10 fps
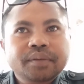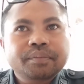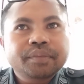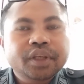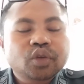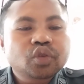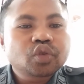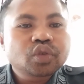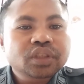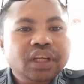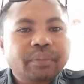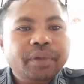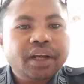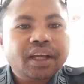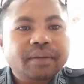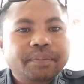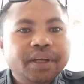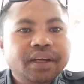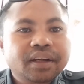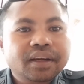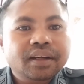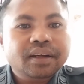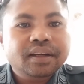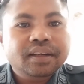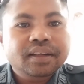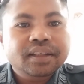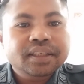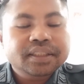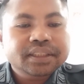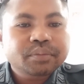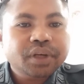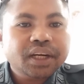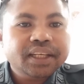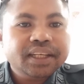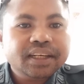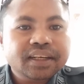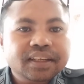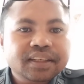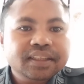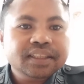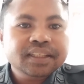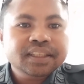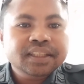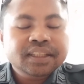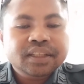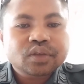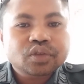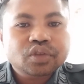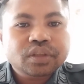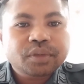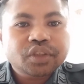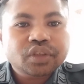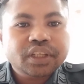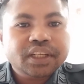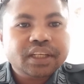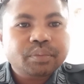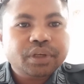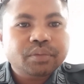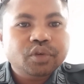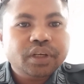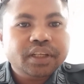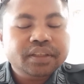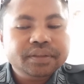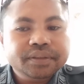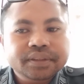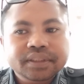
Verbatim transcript: menuntun kapal-kapal yang berlayar khususnya masuk ke area pelabuhan